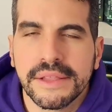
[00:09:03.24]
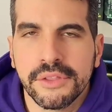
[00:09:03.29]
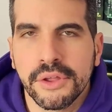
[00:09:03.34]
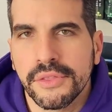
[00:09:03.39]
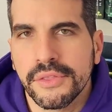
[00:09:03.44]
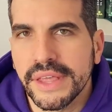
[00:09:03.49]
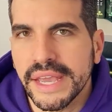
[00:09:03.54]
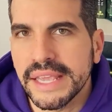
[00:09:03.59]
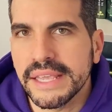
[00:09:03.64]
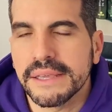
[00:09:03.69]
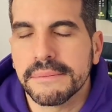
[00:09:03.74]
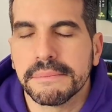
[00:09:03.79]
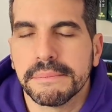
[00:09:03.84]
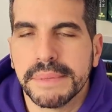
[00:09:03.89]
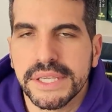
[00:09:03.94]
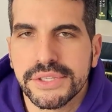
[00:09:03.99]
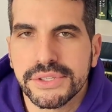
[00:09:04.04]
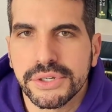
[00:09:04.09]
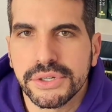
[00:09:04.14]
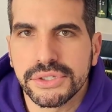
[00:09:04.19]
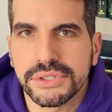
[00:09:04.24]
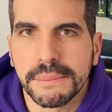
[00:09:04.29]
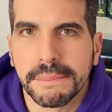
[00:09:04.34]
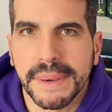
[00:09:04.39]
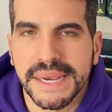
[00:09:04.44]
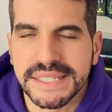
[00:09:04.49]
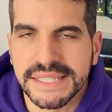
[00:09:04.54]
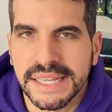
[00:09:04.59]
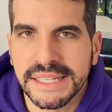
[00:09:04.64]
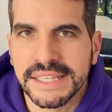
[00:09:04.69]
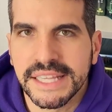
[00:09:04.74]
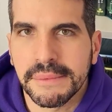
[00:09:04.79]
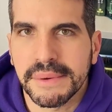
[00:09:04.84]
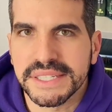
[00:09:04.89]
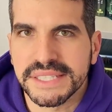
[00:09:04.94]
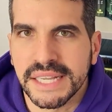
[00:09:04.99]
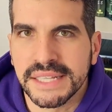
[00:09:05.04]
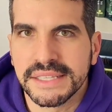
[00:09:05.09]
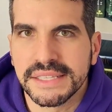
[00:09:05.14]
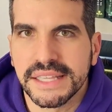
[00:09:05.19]
donde hay bichos bastante,
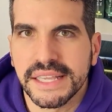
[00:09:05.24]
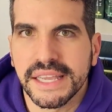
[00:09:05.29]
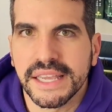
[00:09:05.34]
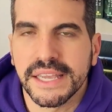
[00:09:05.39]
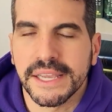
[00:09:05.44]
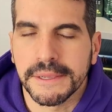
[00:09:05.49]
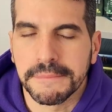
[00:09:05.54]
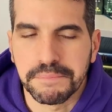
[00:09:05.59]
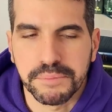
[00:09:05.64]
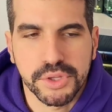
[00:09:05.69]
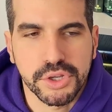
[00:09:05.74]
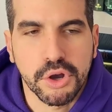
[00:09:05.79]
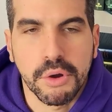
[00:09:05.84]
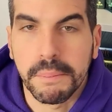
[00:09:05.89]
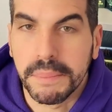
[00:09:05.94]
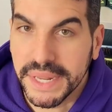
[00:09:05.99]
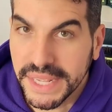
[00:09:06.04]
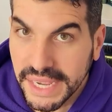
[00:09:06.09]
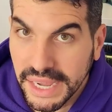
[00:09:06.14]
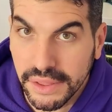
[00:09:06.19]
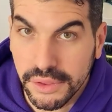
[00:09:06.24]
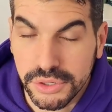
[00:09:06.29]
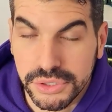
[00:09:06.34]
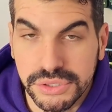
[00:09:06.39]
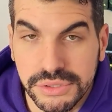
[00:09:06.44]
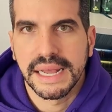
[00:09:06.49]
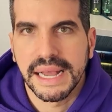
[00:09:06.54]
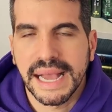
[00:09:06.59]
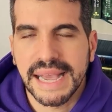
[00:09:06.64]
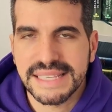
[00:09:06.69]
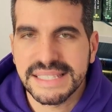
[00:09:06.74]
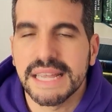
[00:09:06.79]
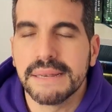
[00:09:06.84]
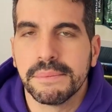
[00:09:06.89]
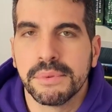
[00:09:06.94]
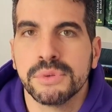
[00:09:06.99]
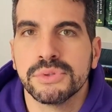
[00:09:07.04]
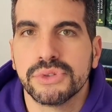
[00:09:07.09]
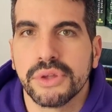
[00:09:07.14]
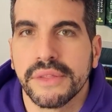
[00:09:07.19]
bastante complicados. Hasta el
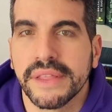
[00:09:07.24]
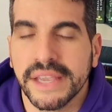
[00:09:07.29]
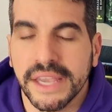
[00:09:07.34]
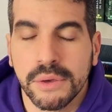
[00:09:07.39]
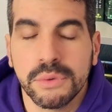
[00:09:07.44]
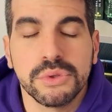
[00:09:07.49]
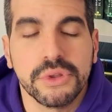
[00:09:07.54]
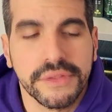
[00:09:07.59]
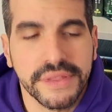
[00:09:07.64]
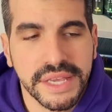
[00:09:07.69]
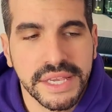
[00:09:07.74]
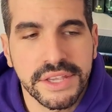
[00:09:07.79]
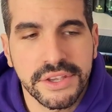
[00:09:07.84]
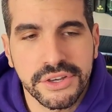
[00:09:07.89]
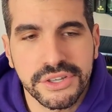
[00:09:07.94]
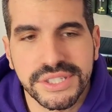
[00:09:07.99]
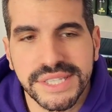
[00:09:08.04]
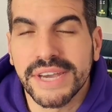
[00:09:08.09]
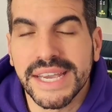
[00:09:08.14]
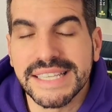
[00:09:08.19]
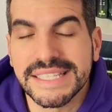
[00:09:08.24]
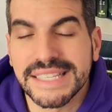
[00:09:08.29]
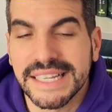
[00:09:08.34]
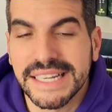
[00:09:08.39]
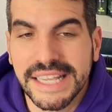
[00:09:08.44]
punto de que uno de ellos es el